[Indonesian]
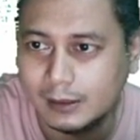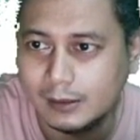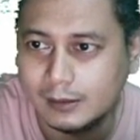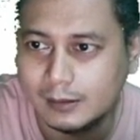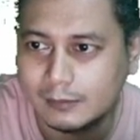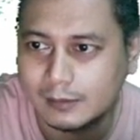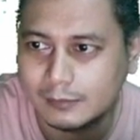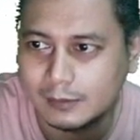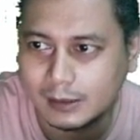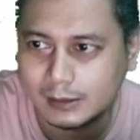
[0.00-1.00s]
gini orang
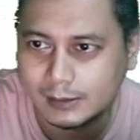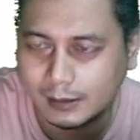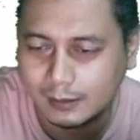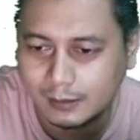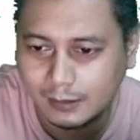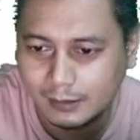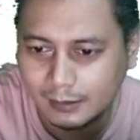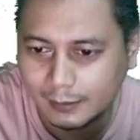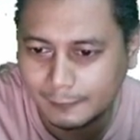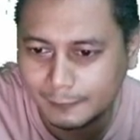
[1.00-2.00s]
udah kencang gini
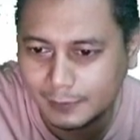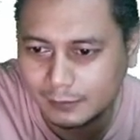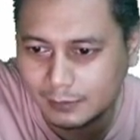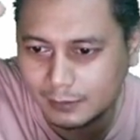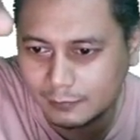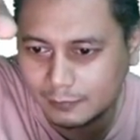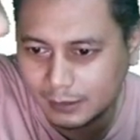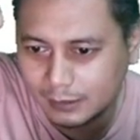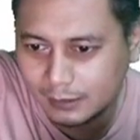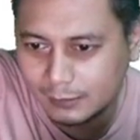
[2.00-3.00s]
lemnya udah
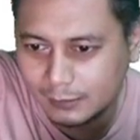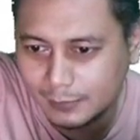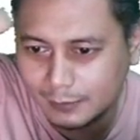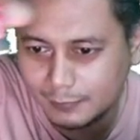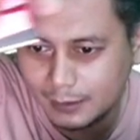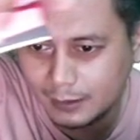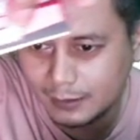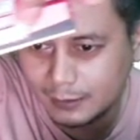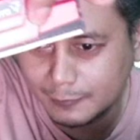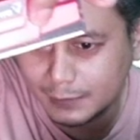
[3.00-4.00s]
kuat ini dimiring-miringin
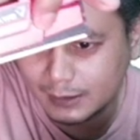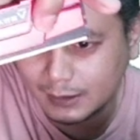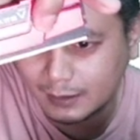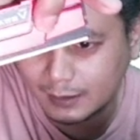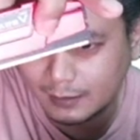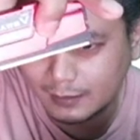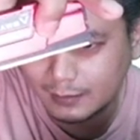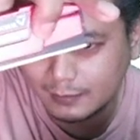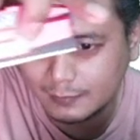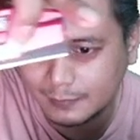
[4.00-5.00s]
gimana caranya
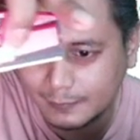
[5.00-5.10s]
gitu